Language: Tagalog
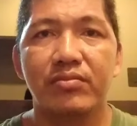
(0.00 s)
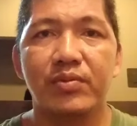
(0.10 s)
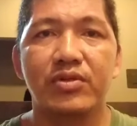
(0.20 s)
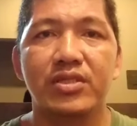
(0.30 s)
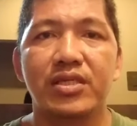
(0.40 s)

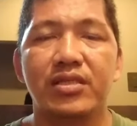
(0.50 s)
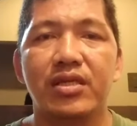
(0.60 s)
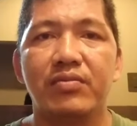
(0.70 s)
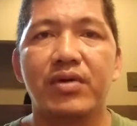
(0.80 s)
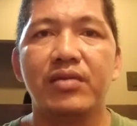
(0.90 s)
Papunta sa
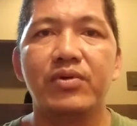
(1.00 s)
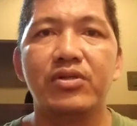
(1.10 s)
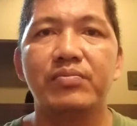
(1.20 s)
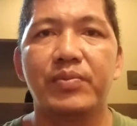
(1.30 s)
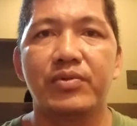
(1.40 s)
intake
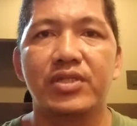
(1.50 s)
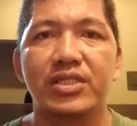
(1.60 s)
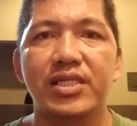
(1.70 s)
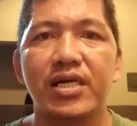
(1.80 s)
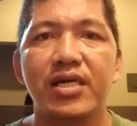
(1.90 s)
manifold,
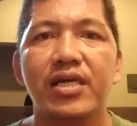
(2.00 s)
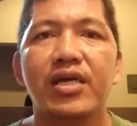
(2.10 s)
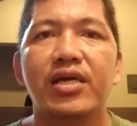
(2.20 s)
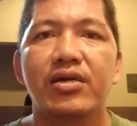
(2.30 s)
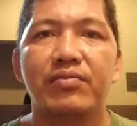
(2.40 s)
papunta sa
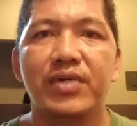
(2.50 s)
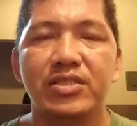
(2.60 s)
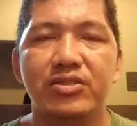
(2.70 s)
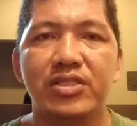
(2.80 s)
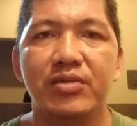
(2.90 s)

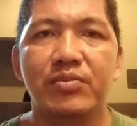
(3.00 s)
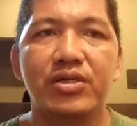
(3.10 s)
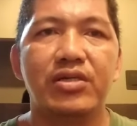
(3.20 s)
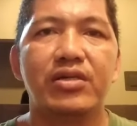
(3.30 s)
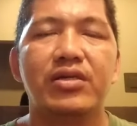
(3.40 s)
combustion
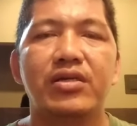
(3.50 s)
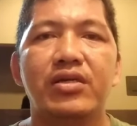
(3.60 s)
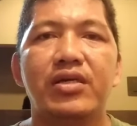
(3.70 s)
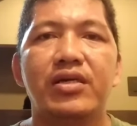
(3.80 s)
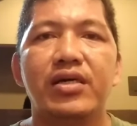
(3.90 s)
chamber.
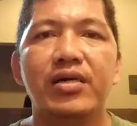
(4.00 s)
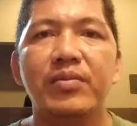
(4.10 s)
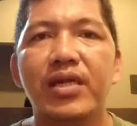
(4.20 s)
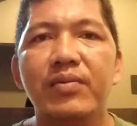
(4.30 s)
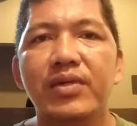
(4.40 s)

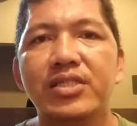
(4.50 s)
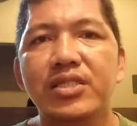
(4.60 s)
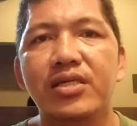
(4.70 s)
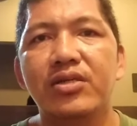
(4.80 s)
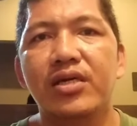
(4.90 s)
Ang ah, marami
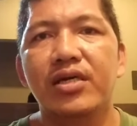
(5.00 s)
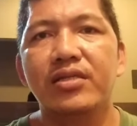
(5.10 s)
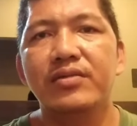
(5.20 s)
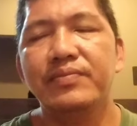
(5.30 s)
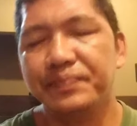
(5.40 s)
kasi nga na yan,